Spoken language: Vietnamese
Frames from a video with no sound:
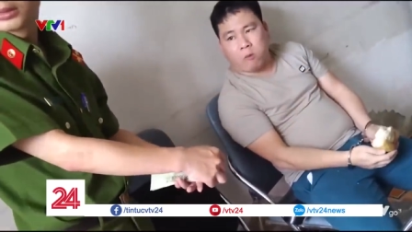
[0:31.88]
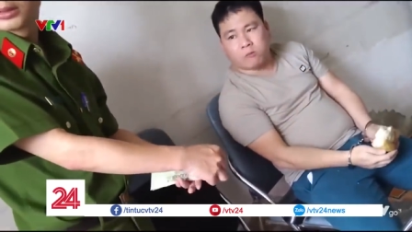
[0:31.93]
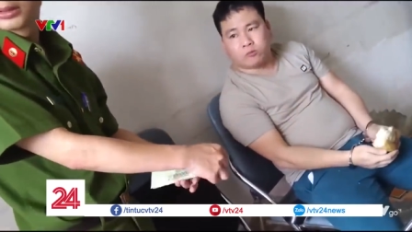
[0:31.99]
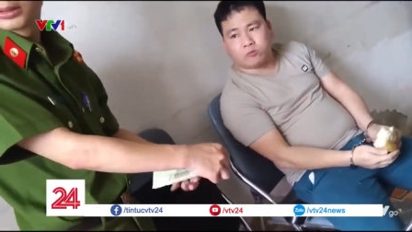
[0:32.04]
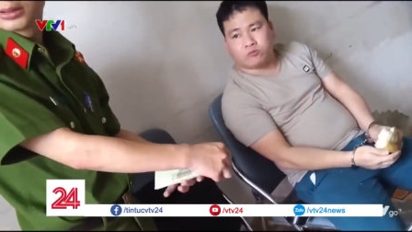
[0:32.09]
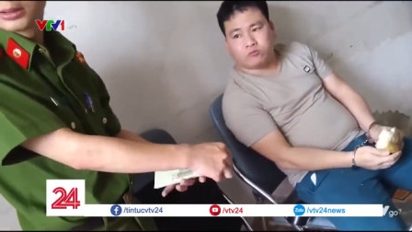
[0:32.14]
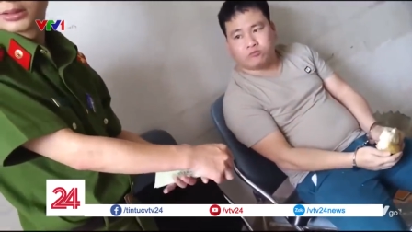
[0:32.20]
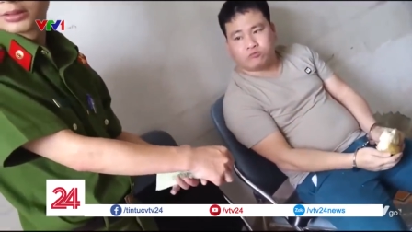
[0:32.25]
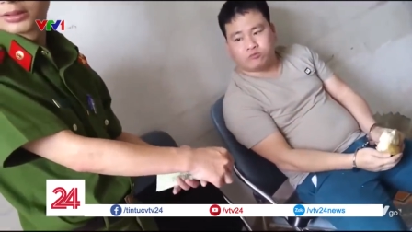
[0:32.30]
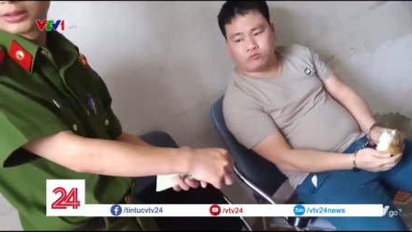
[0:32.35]
Tuy
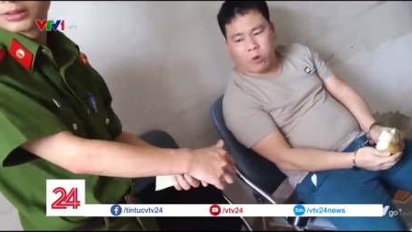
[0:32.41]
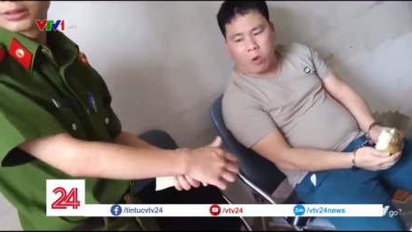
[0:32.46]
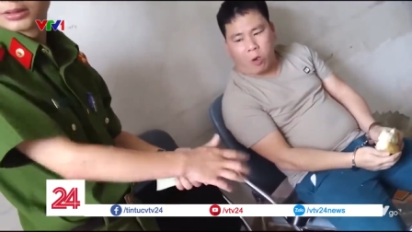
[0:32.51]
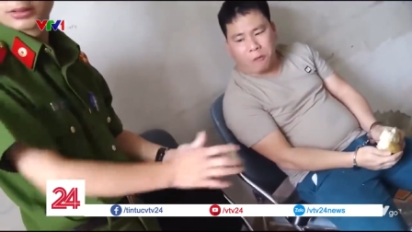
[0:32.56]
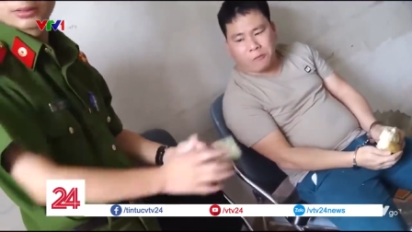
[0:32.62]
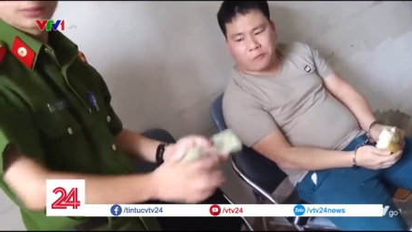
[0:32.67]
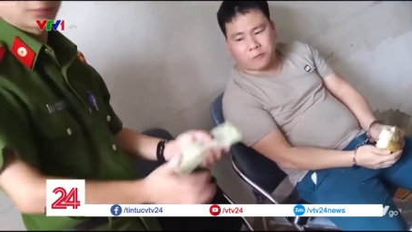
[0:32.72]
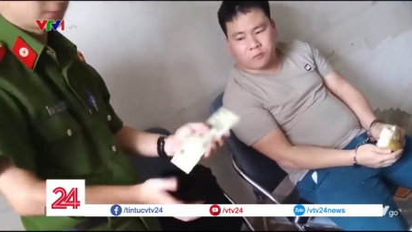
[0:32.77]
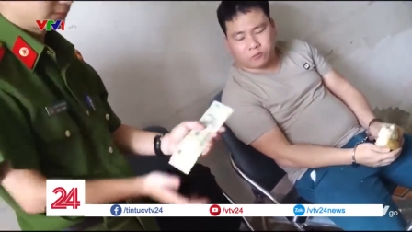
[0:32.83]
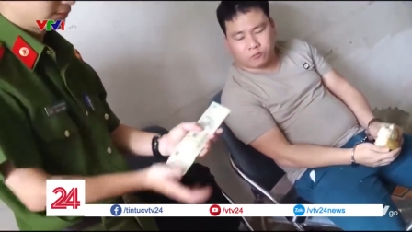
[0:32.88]
nhiên,
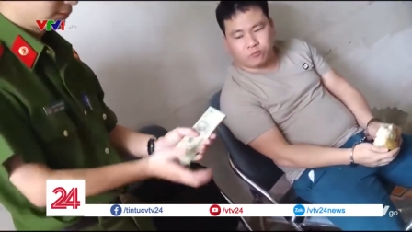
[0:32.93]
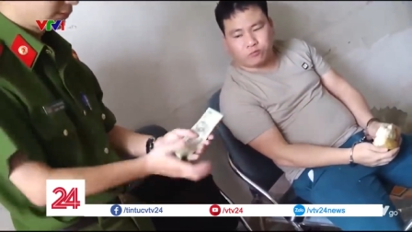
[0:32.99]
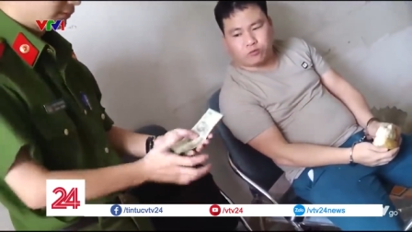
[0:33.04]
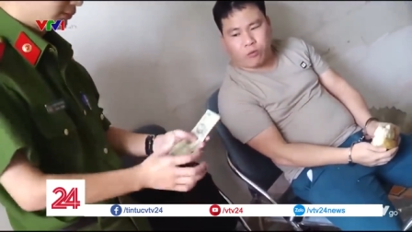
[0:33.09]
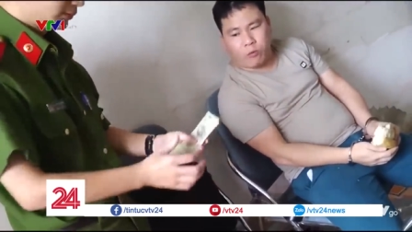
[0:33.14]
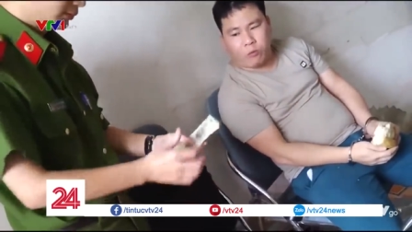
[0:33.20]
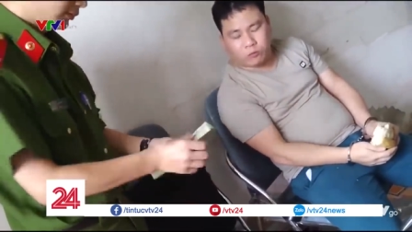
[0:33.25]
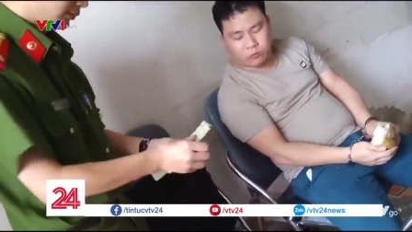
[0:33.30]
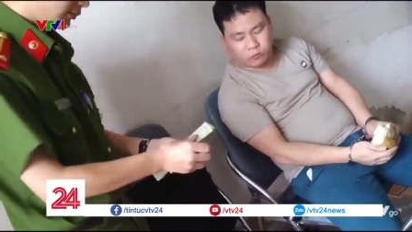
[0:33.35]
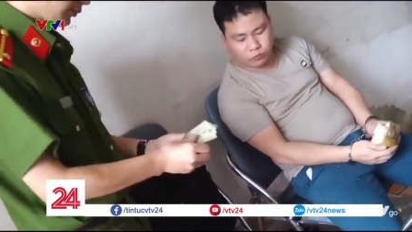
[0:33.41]
theo lãnh đạo
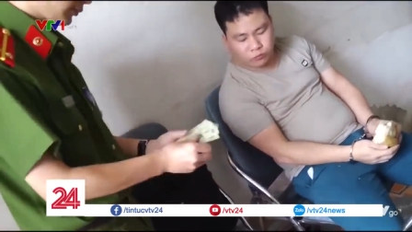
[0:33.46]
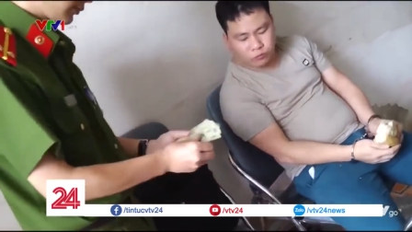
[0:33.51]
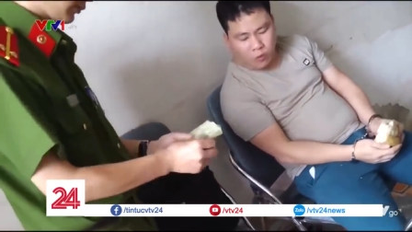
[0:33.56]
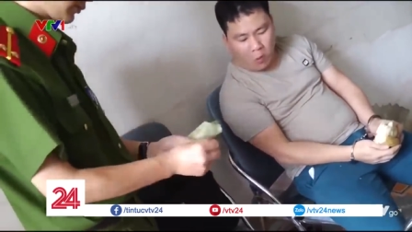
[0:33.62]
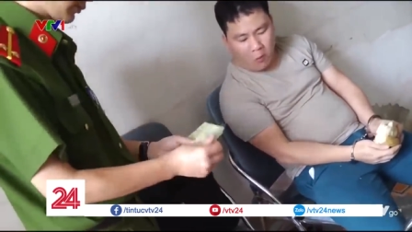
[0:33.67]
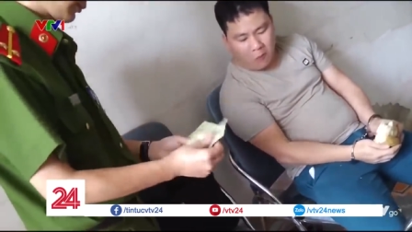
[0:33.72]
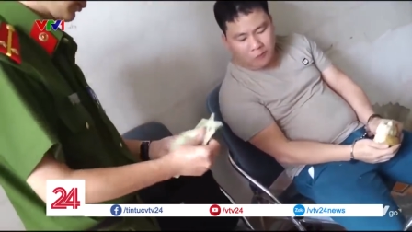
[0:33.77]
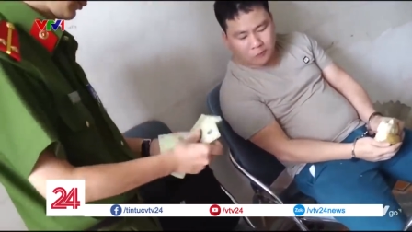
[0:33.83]
công an thành